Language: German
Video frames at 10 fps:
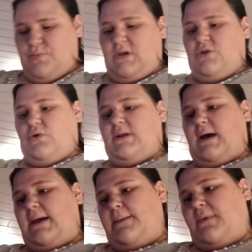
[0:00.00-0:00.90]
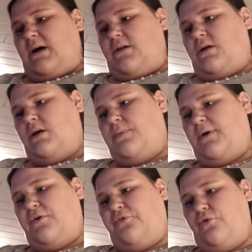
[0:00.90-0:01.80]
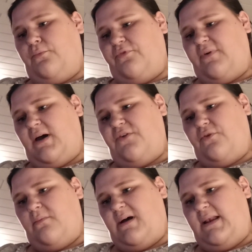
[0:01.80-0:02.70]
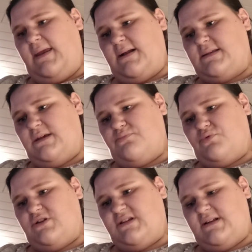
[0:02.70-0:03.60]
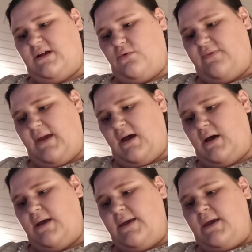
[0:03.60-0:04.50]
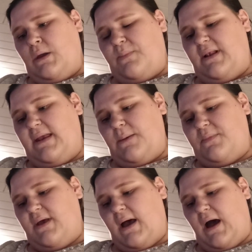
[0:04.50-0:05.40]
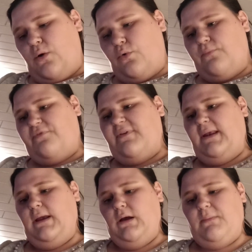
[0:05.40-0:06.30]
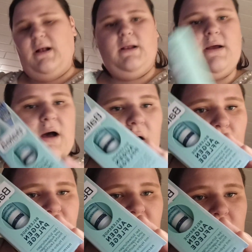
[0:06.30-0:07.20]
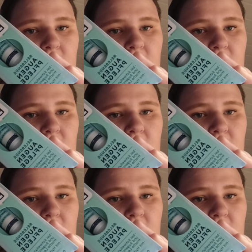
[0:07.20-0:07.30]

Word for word: mir dort einmal Parfüm frei von Balea 10% Aloe Vera belebende Augenpflege mal gekauft.